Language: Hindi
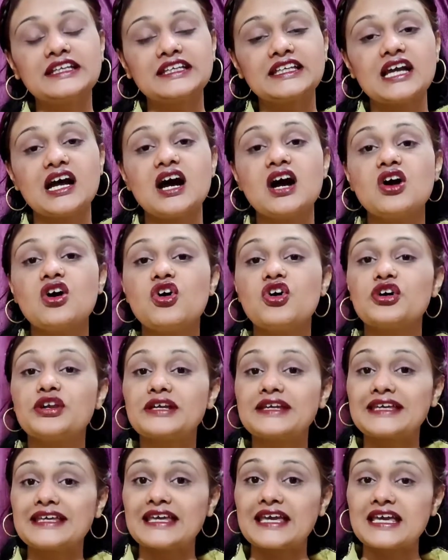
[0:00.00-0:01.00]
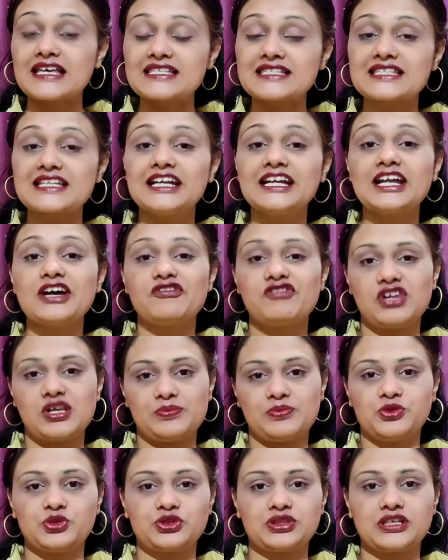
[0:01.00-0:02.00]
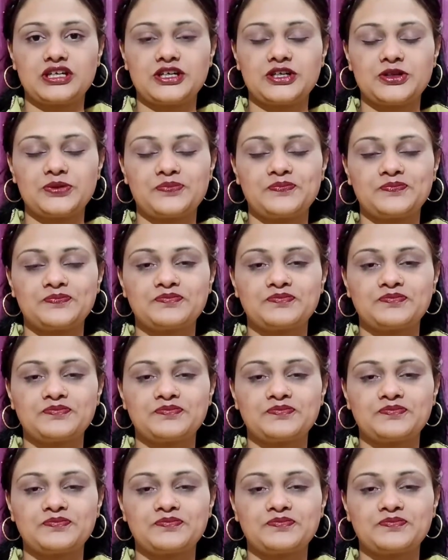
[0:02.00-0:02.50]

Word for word: क्या और कैसे डेवलप होता है